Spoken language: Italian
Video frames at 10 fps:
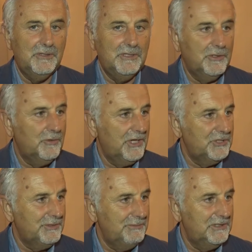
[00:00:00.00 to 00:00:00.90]
e di
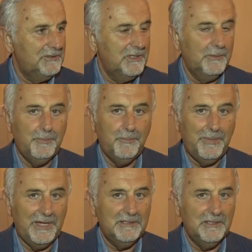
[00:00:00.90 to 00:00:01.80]
incoraggiamento da
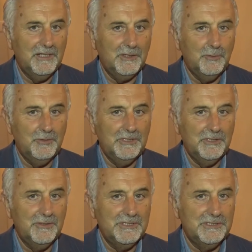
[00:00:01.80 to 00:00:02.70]
parte di alcuni di
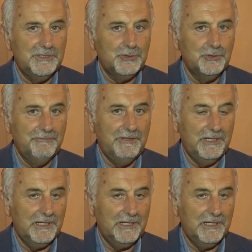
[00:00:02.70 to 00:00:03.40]
questi giovani,